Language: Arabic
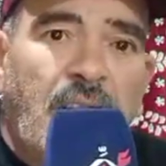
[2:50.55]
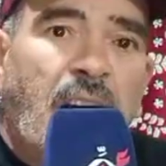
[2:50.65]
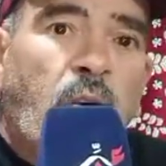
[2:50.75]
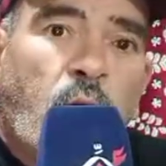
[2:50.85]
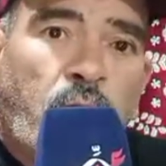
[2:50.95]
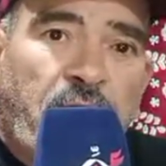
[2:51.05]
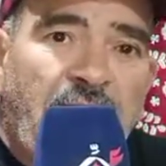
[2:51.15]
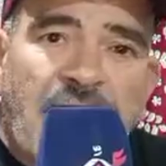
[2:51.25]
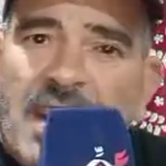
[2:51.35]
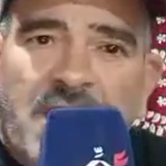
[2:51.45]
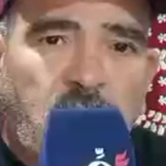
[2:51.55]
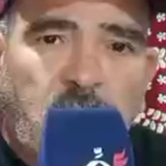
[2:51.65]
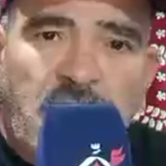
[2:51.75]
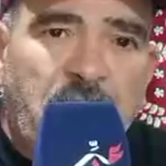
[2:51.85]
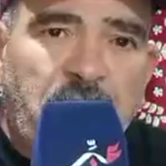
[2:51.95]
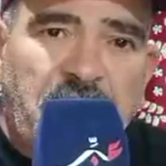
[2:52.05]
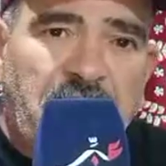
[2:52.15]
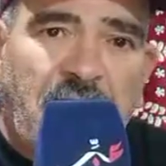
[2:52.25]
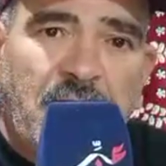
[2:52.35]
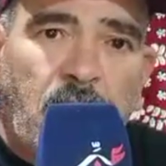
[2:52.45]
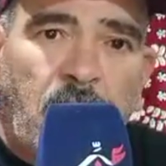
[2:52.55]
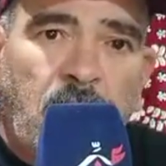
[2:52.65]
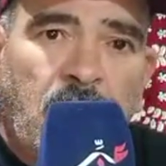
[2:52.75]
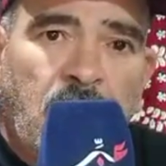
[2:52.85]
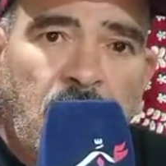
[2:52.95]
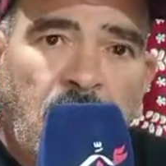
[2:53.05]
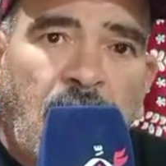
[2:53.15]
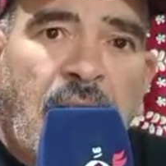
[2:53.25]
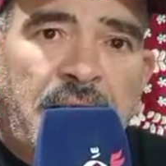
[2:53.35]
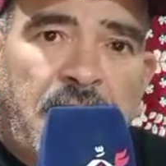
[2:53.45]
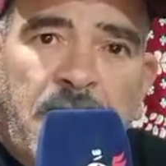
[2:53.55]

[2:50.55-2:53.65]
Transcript: راه خوه في اكادير وما كيمشيش عنده راه